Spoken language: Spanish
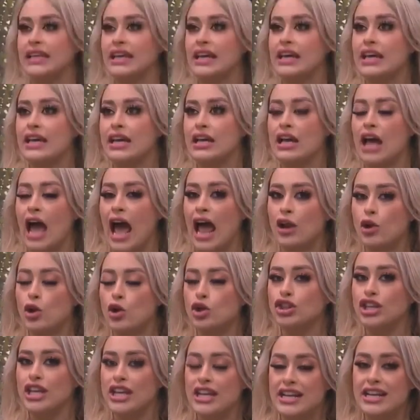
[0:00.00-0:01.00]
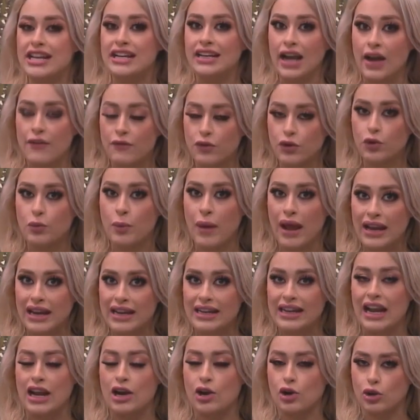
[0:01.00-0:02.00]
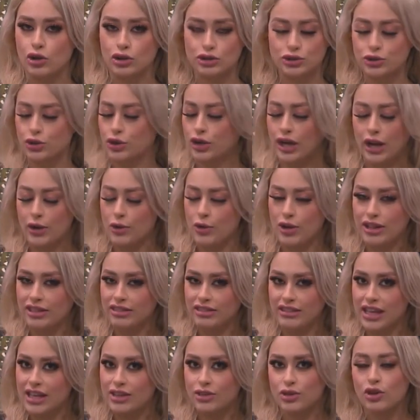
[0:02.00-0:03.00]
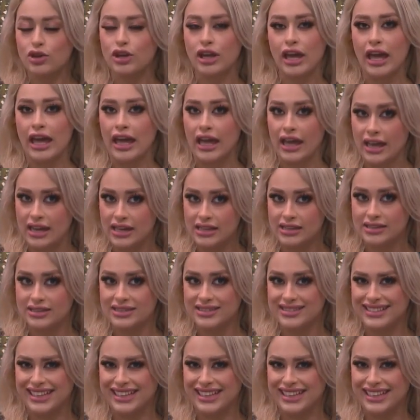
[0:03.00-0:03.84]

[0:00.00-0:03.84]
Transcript: que algo tiene Rafa Urbal en el rostro que no entiendo qué es.